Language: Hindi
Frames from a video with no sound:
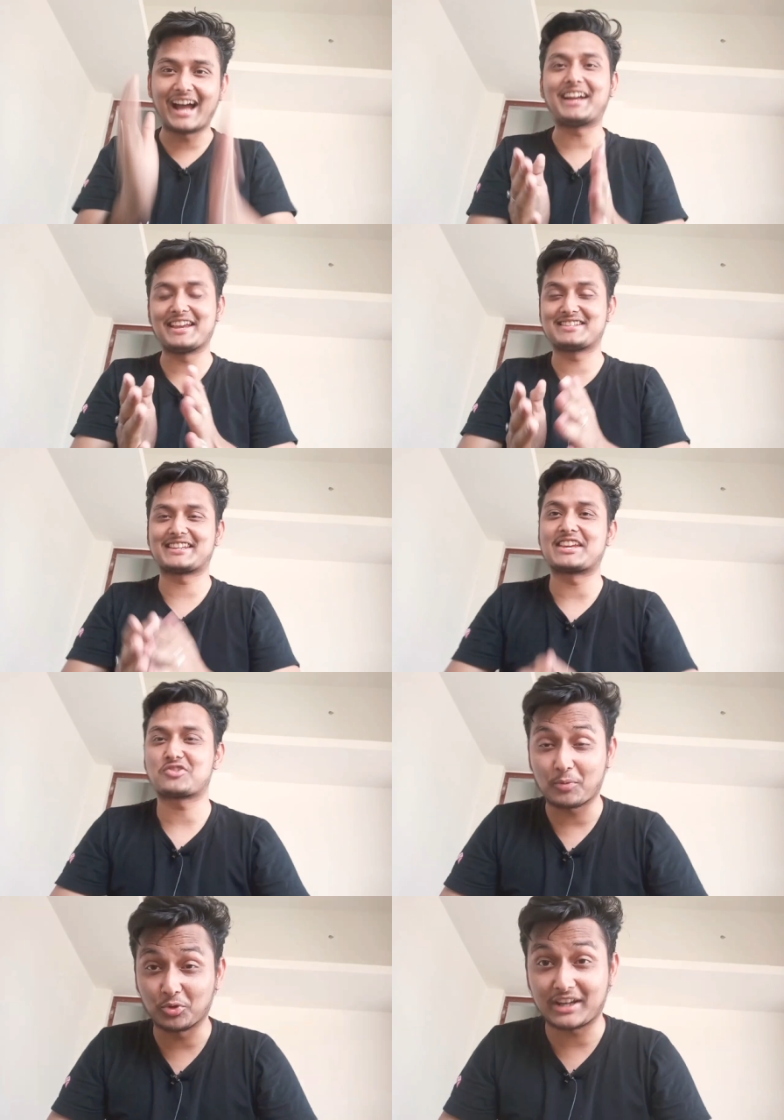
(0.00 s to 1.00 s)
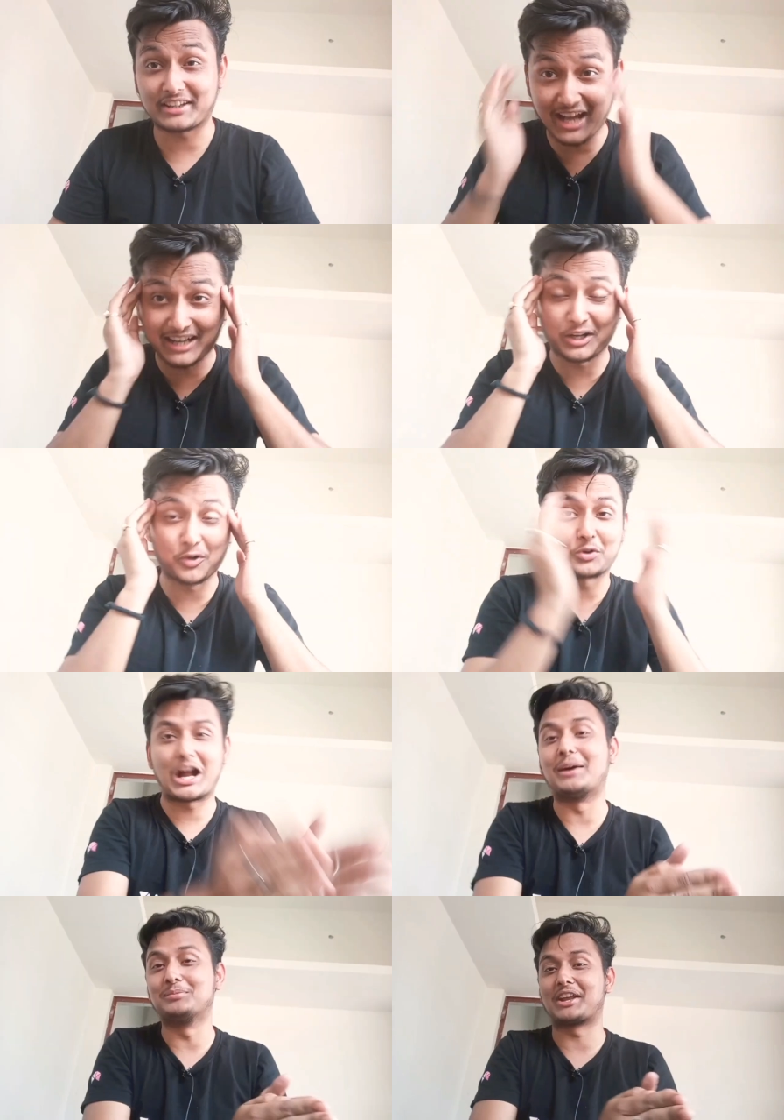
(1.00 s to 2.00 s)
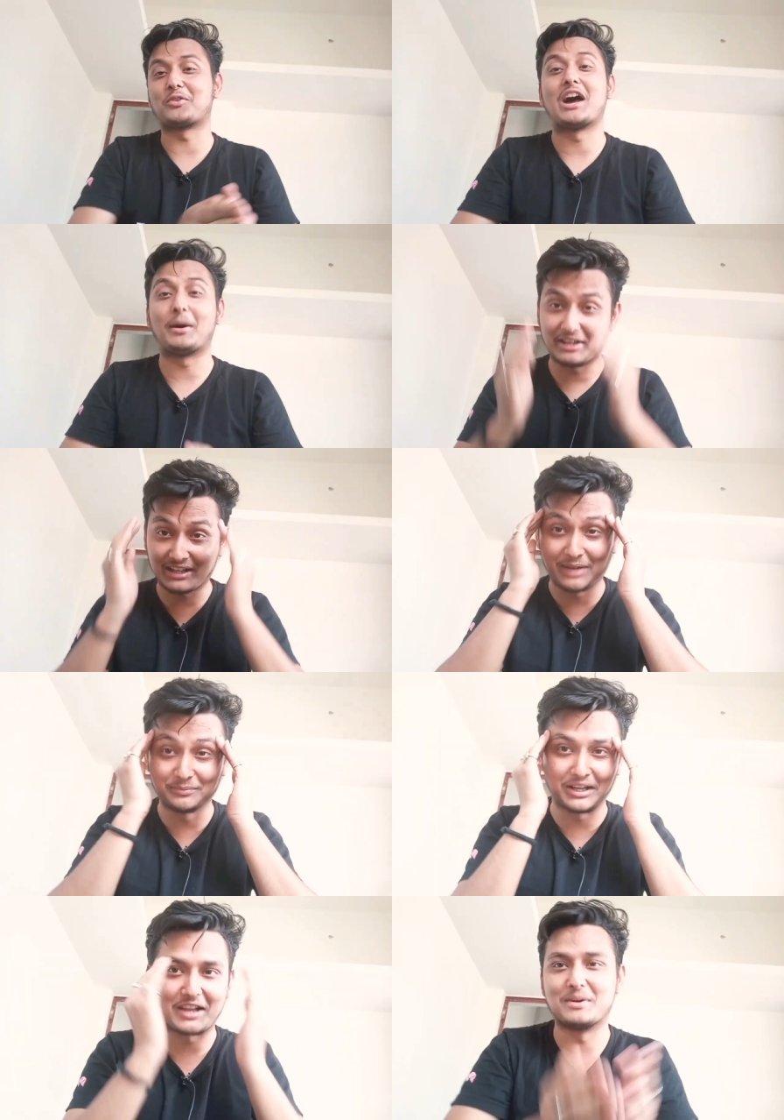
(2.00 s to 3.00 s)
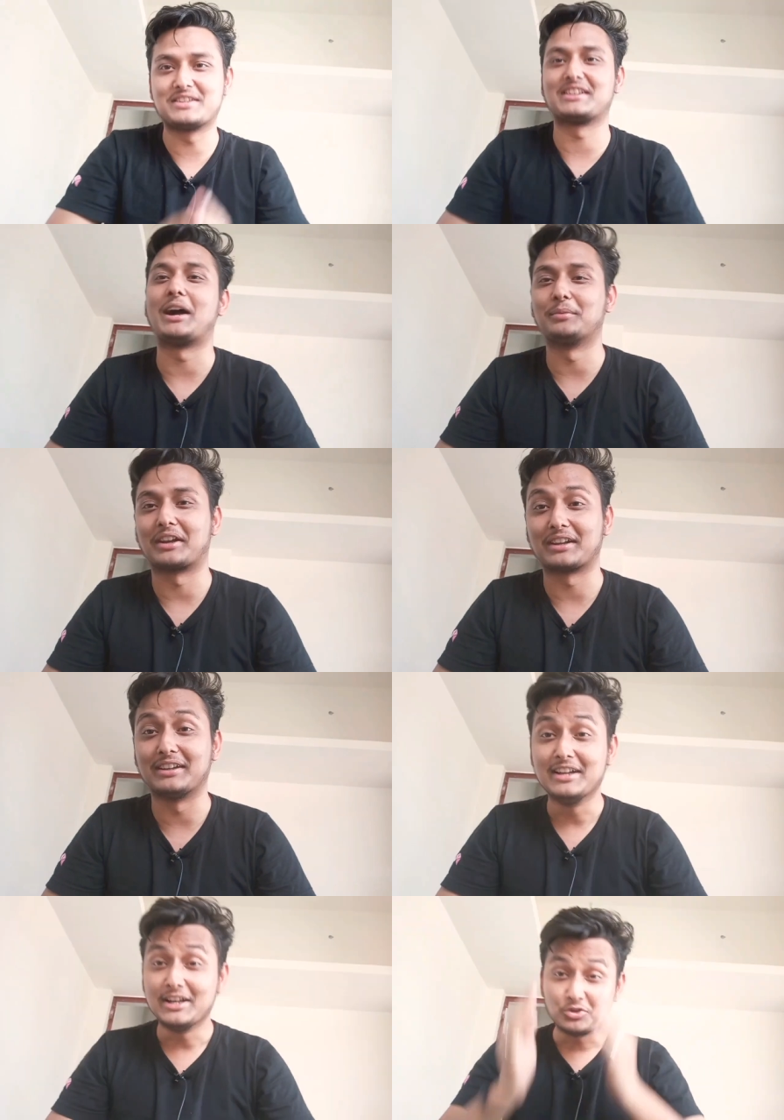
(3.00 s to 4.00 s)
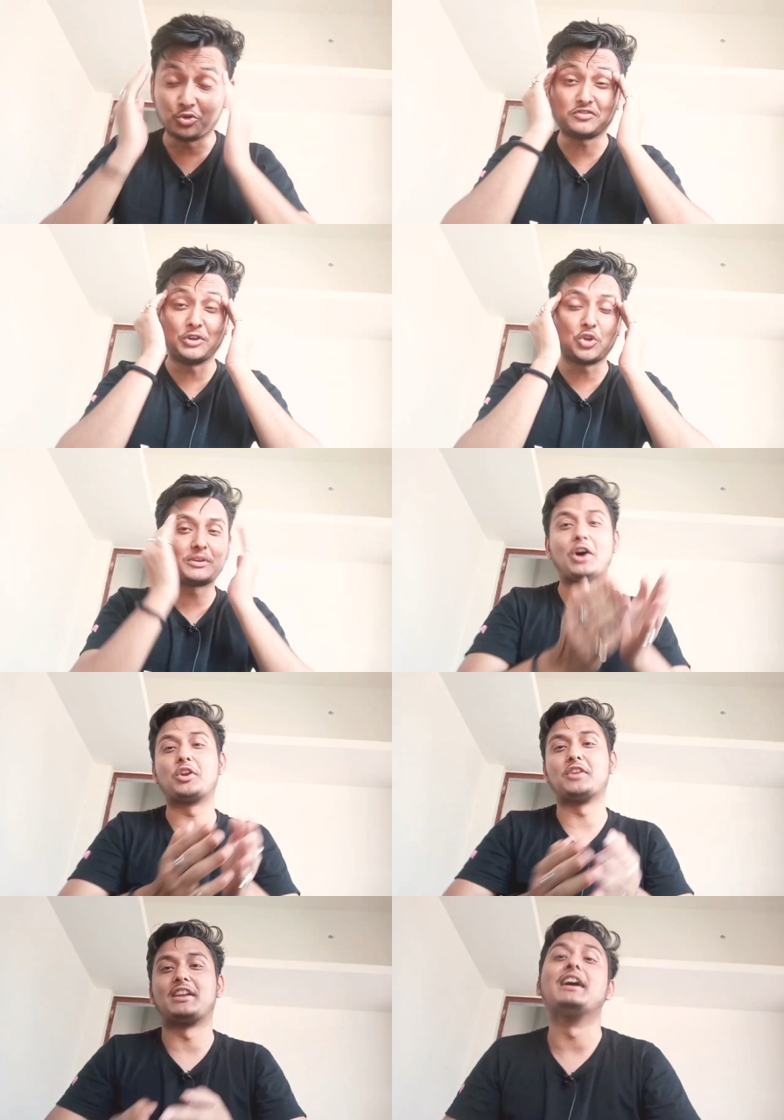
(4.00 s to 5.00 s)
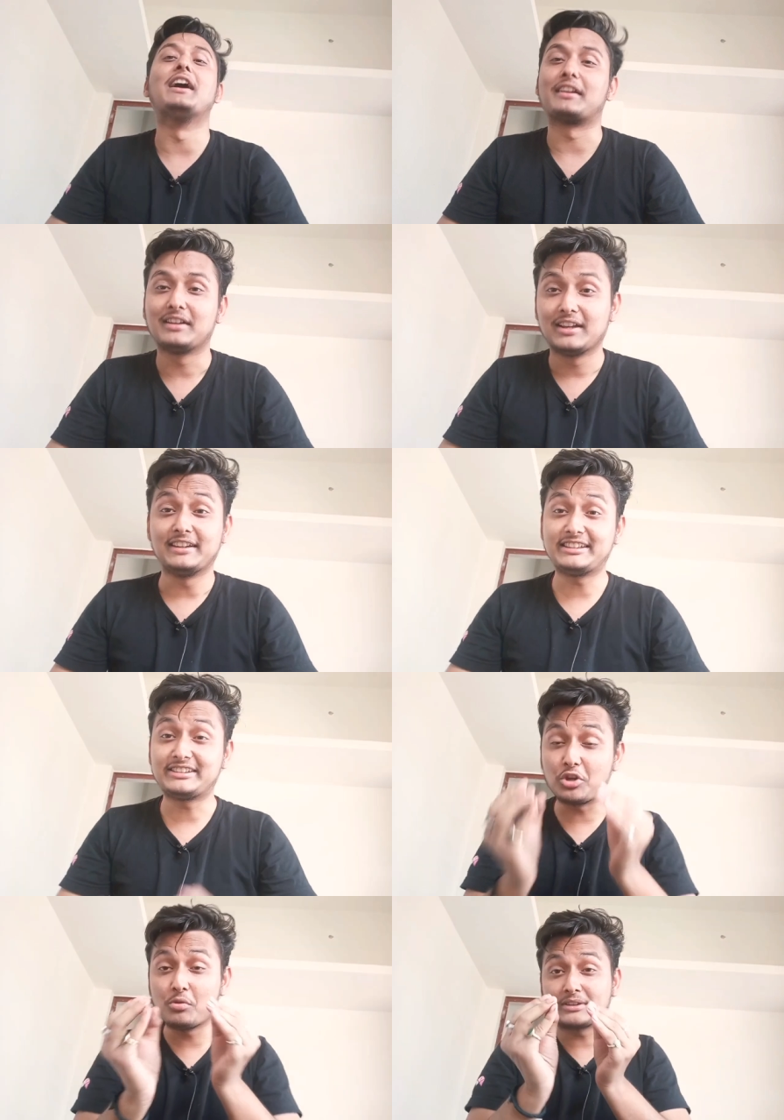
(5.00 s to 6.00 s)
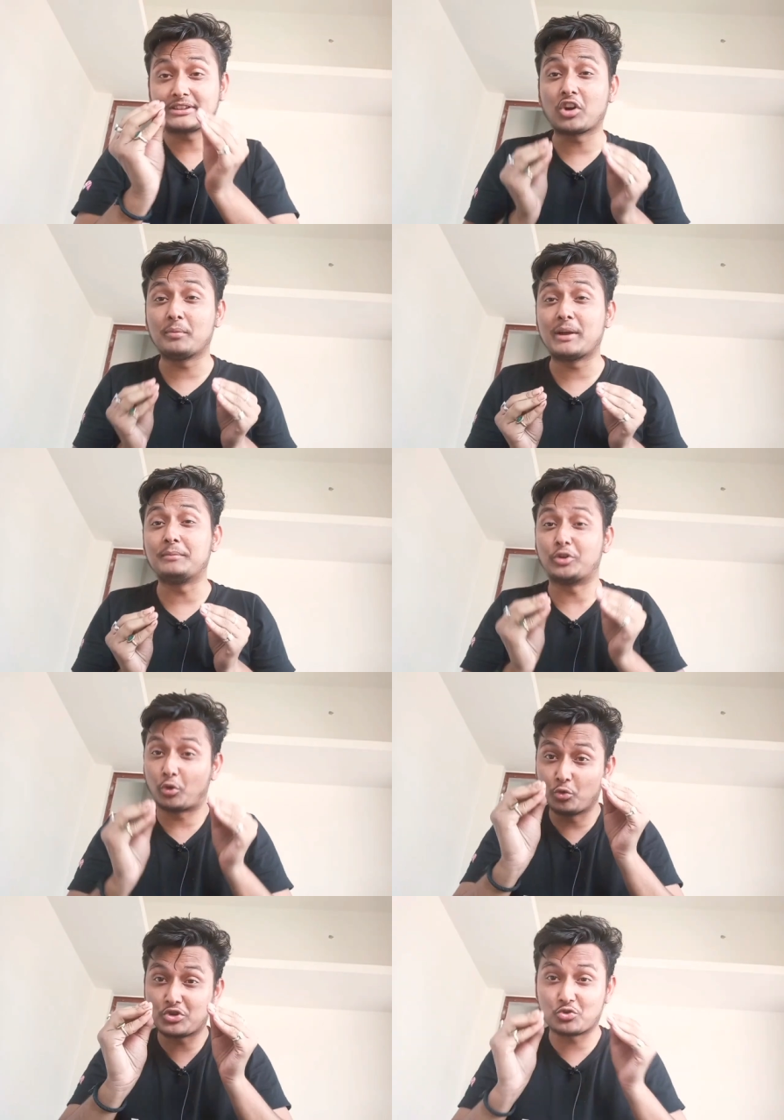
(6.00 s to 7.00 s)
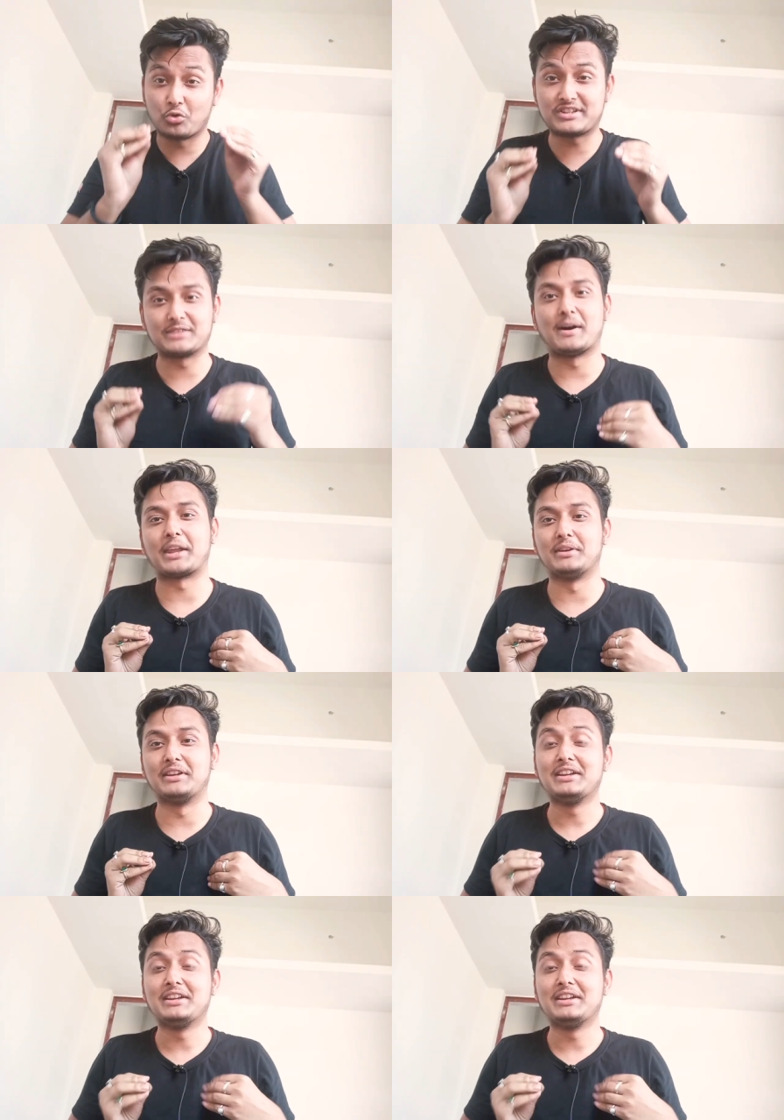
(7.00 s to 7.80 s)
गाइस कैसे आप लोग यार क्या कर रहे हो काम कर रहे हो हाँ भैया काम कर रहे हैं मन से काम कर रहे हैं तो इस वीडियो में क्या होने वाला है यार इस वीडियो में बताऊंगा मैं अपने ट्रू स्टोरीज़ के बारे में